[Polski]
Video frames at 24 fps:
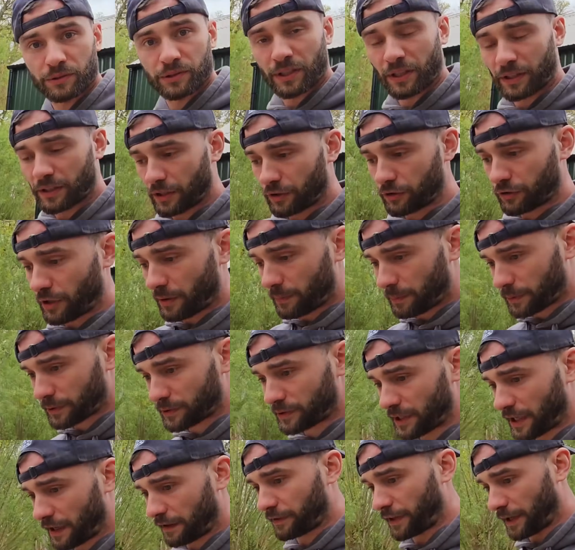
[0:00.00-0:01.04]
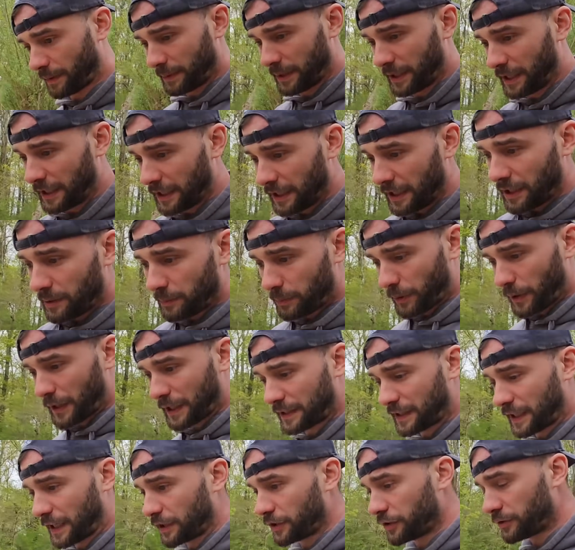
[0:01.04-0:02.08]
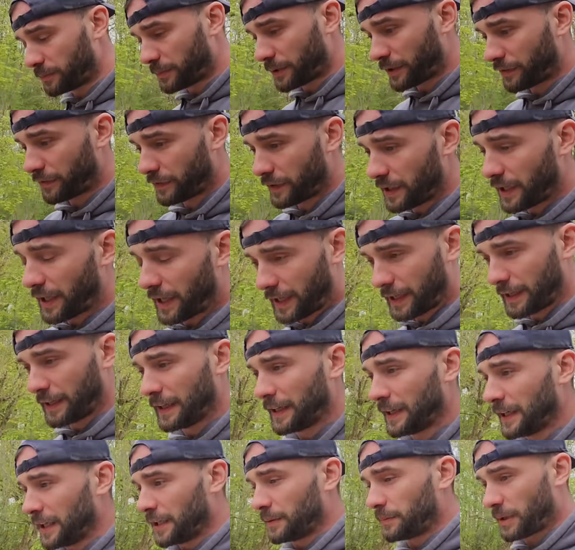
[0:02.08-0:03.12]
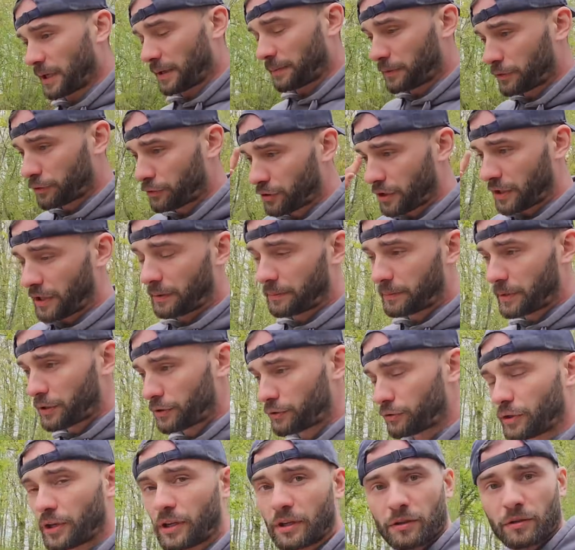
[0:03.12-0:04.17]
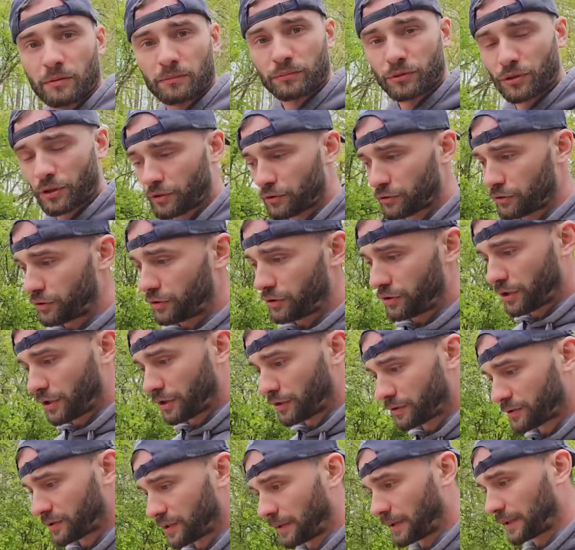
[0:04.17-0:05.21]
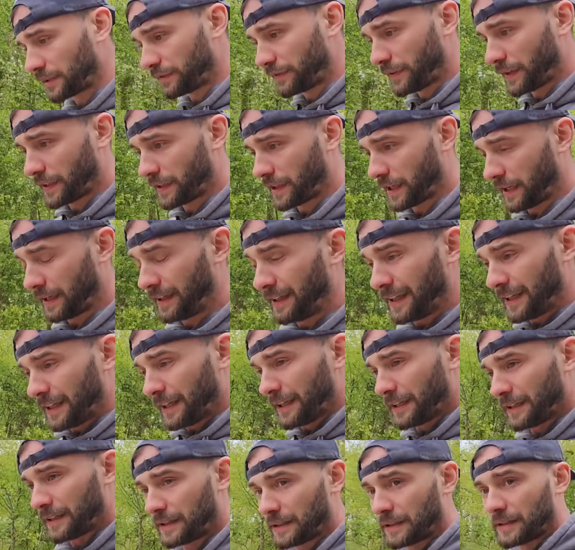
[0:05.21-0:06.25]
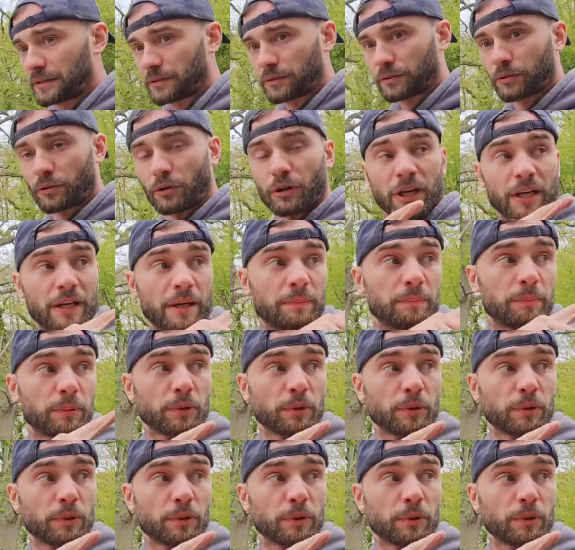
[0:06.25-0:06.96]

serdecznie pozdrawiam. Pogadaliśmy chwilę, miałem jeszcze na mieście jedną rzecz dzisiaj do załatwienia. Trochę